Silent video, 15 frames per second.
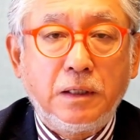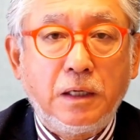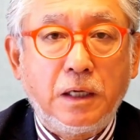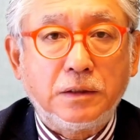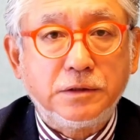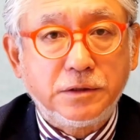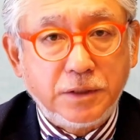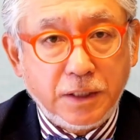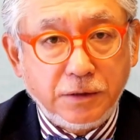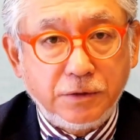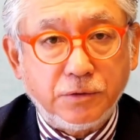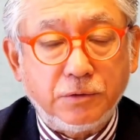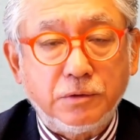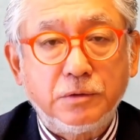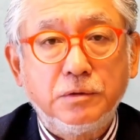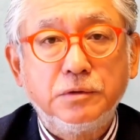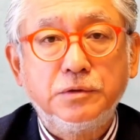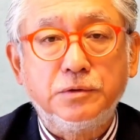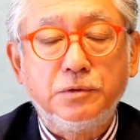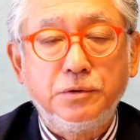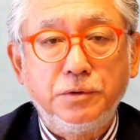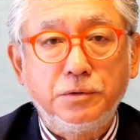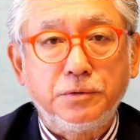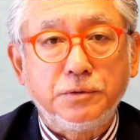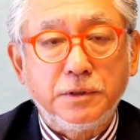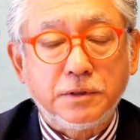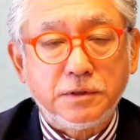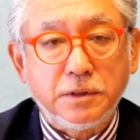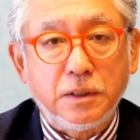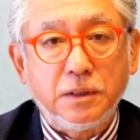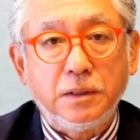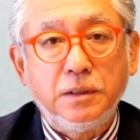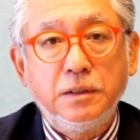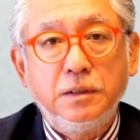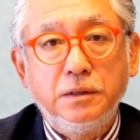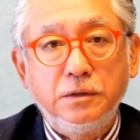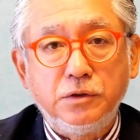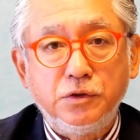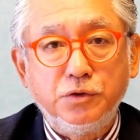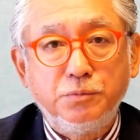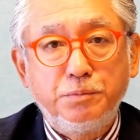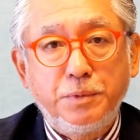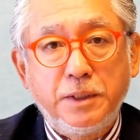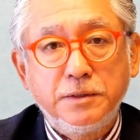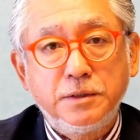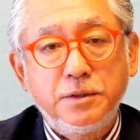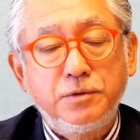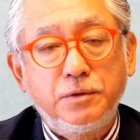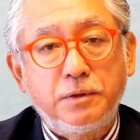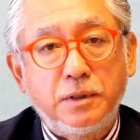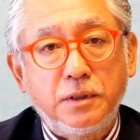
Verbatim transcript: 発電量総量のですね20%から